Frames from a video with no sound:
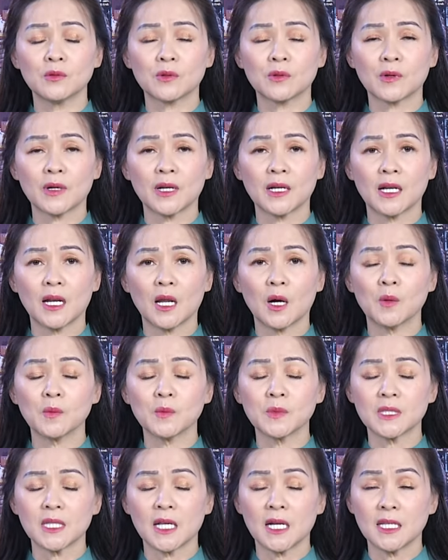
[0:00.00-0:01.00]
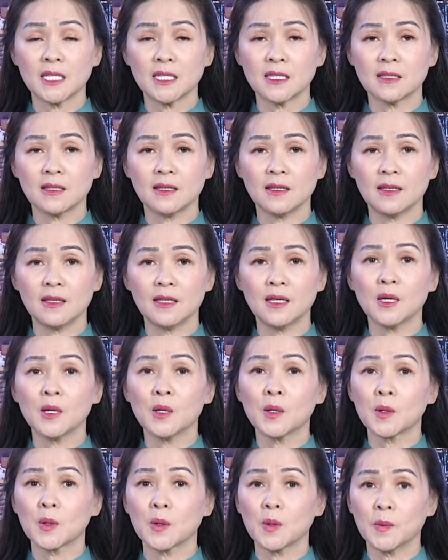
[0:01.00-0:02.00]
Ukraine là ông Zelensky
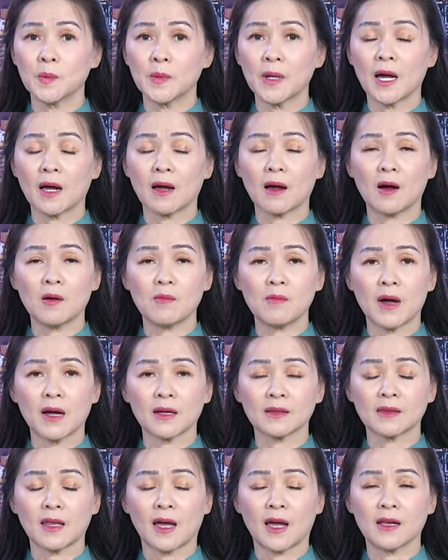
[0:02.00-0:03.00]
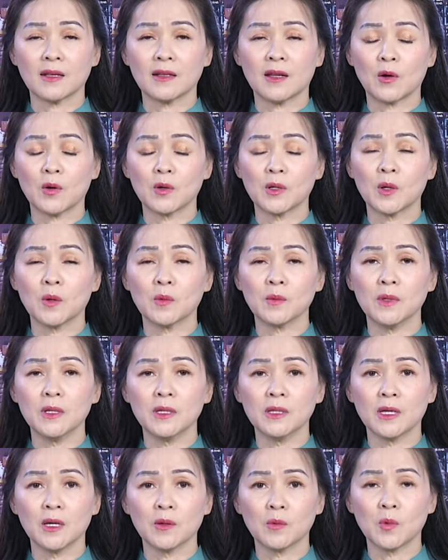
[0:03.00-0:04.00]
cũng đã có mặt tại Đại hội đồng
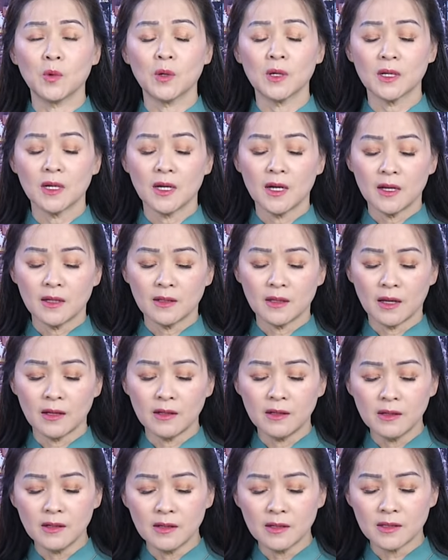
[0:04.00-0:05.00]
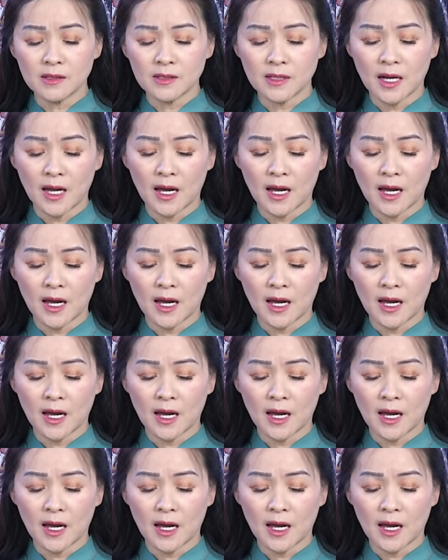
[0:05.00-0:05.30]
Liên Hiệp Quốc để đưa